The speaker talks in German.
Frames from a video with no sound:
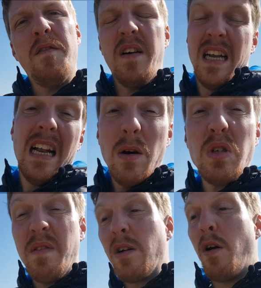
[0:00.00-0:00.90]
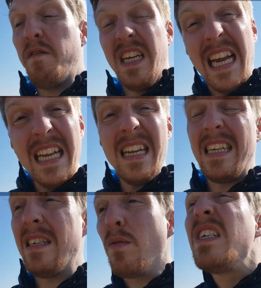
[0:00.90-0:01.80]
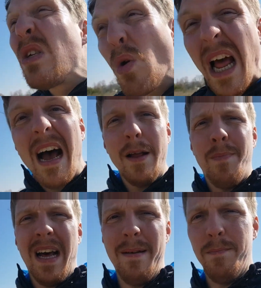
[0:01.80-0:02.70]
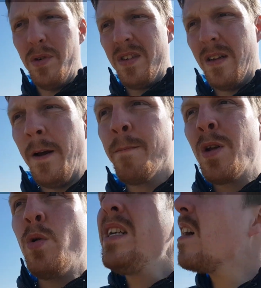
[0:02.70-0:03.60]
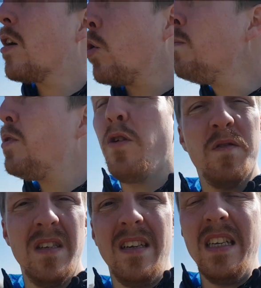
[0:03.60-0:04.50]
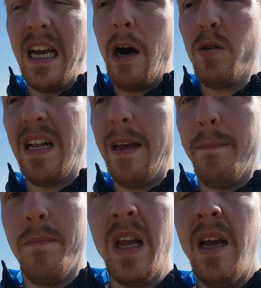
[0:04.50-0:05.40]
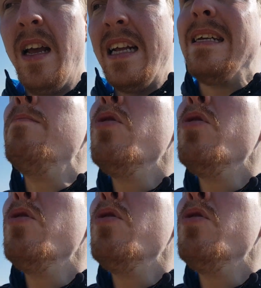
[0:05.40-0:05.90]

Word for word: fatale Auswirkung auf die Kinder, die sowieso daheim bleiben müssen und ihre Grundbedürfnisse nicht ausleben. Die